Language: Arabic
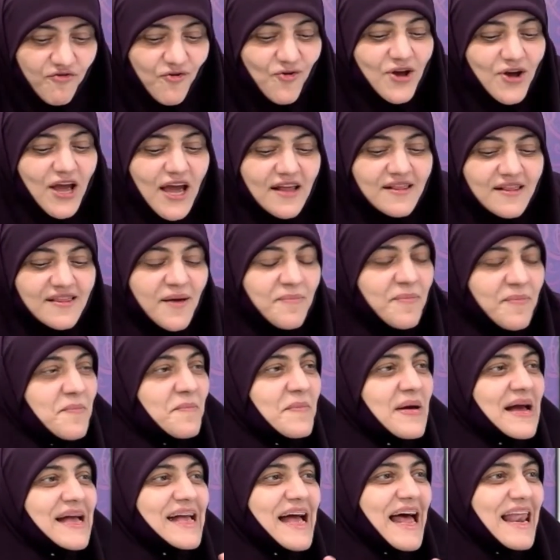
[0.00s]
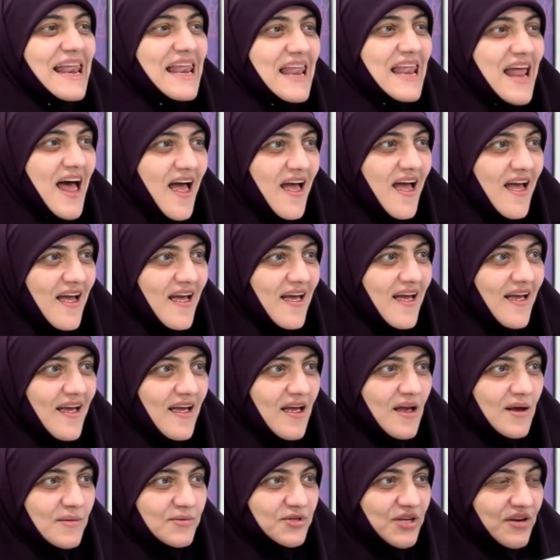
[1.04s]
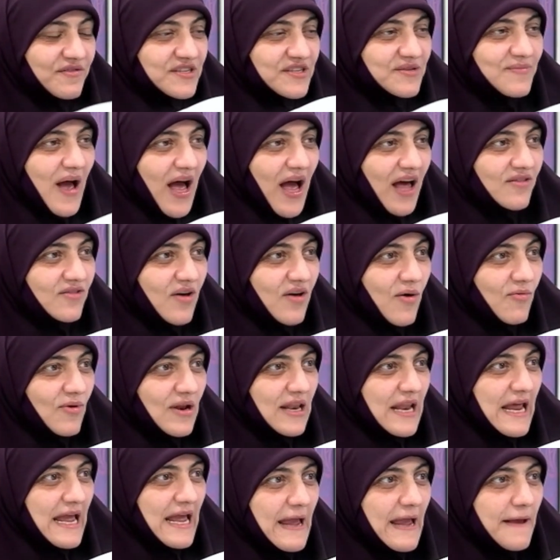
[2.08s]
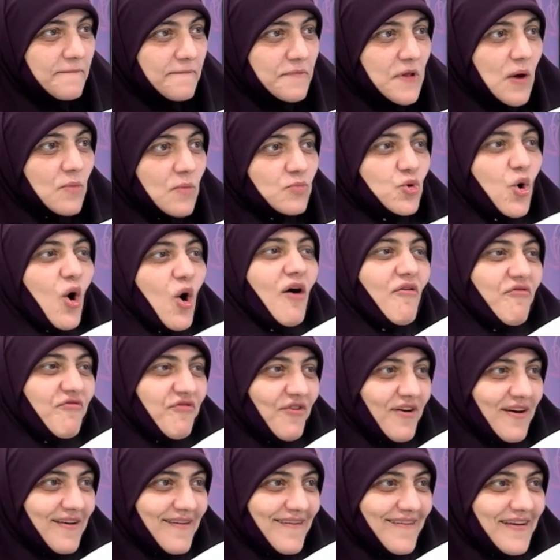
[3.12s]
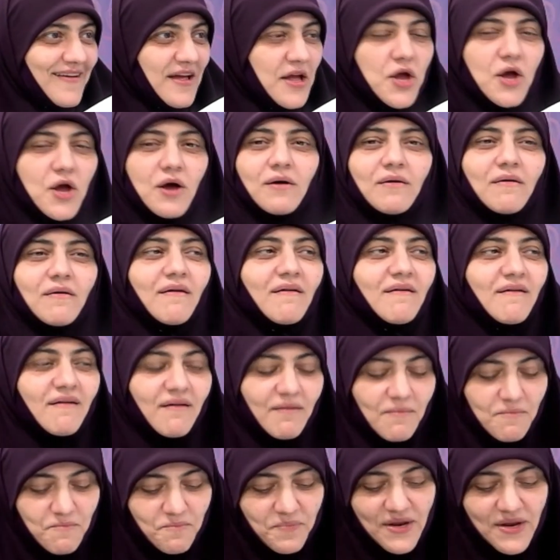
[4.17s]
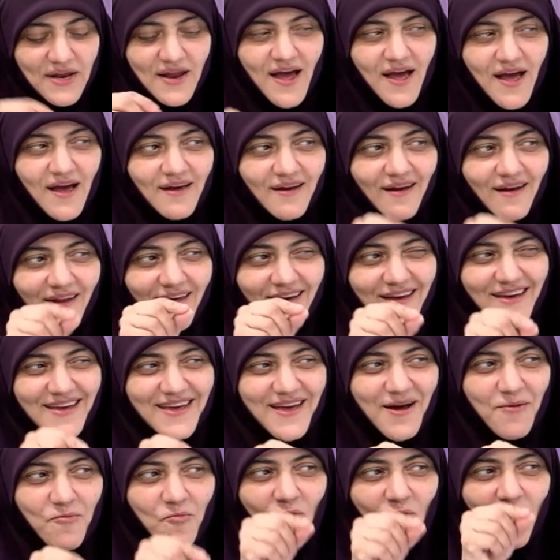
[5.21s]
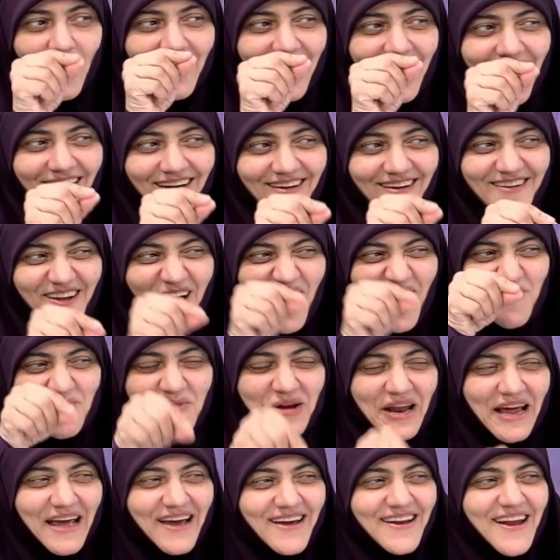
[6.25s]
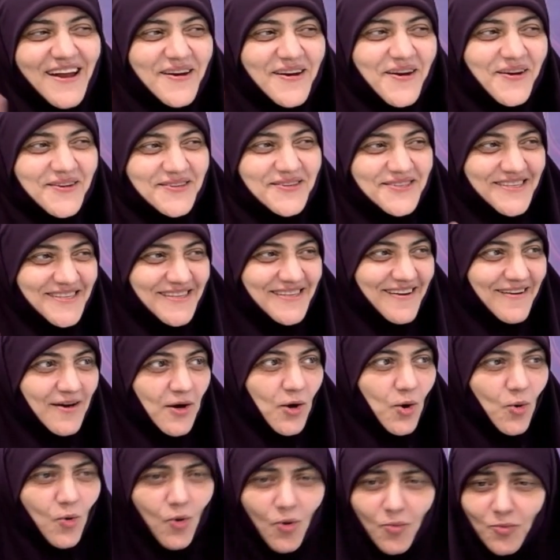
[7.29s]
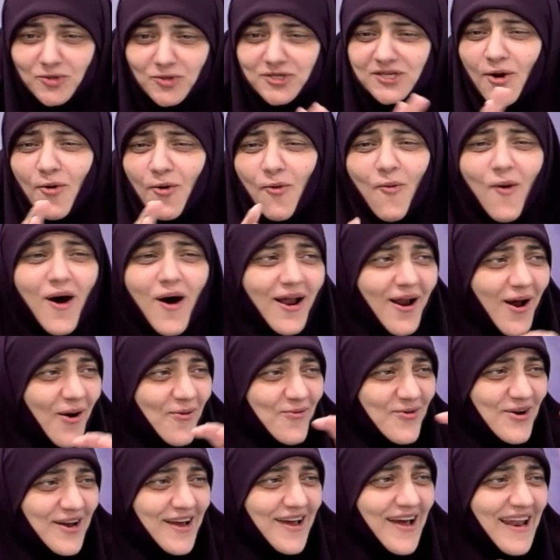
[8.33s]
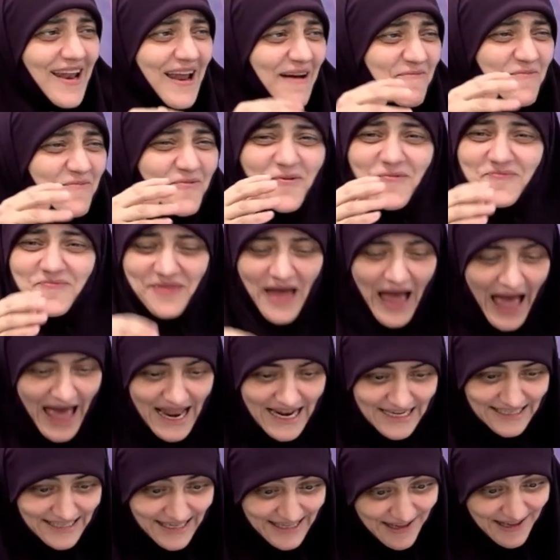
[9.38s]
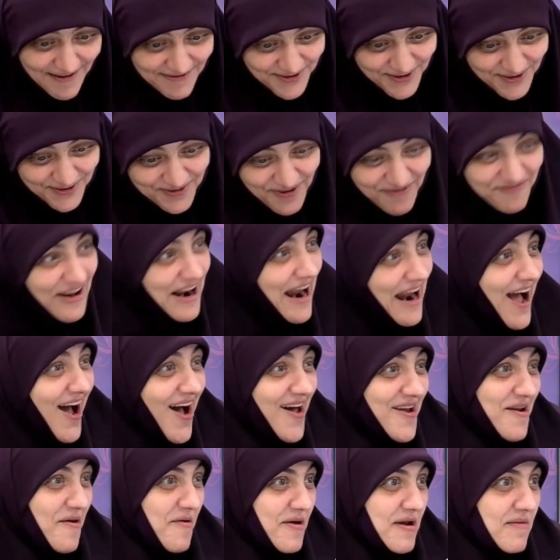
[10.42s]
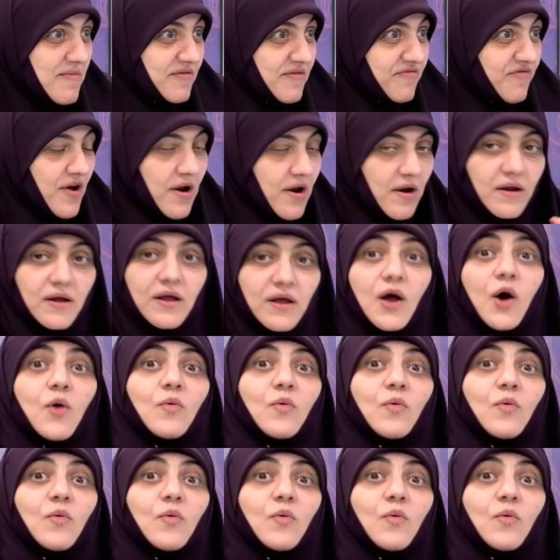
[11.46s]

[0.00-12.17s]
فوجئت بمجله مش عارف اسمها عطاء ايه تحفه بناء القيم والاخلاق من خلال القصه ومصوره وكلام وبتاع انا ذات نفسي فرحانه وانا بتفرج